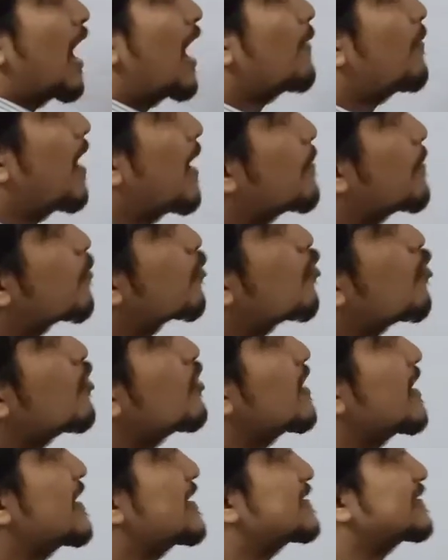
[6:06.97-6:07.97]
अब
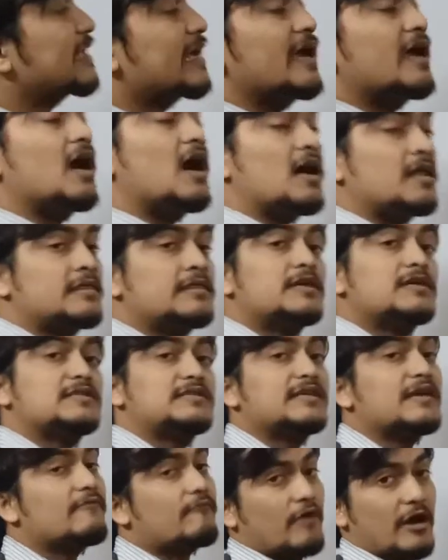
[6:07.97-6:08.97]
हमको इसे अंदर
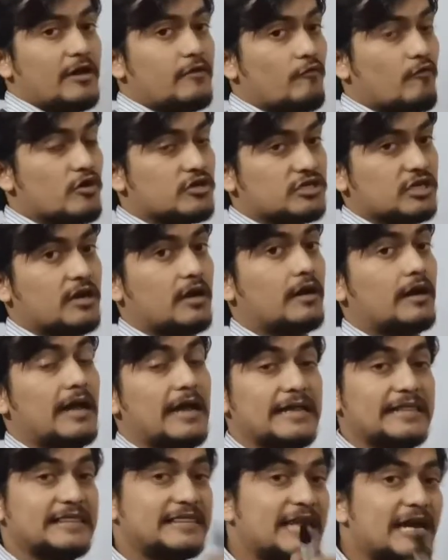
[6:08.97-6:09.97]
से व्हाइट वॉश करना
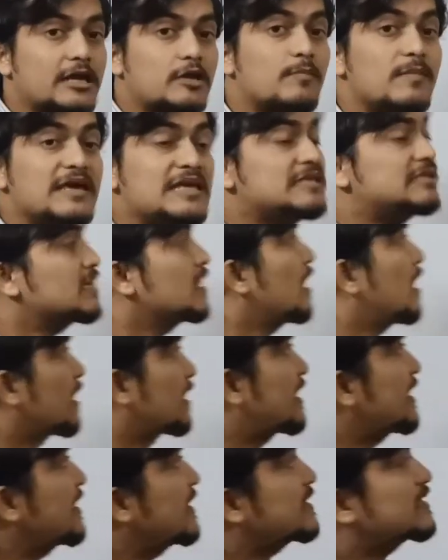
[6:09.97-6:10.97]
है दैट मीन्स
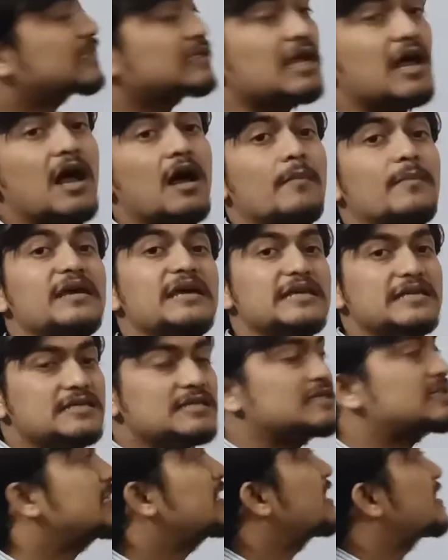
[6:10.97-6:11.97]
कि इसका हमें
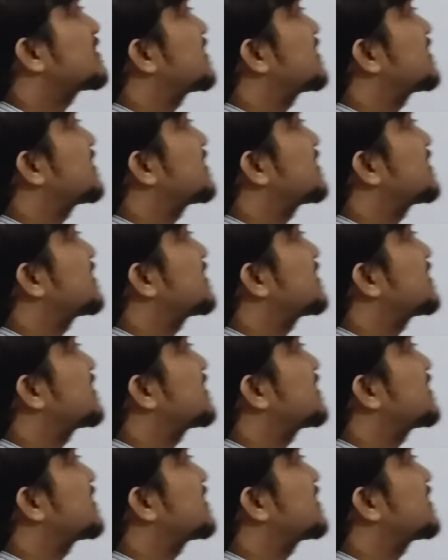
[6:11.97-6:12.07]
सी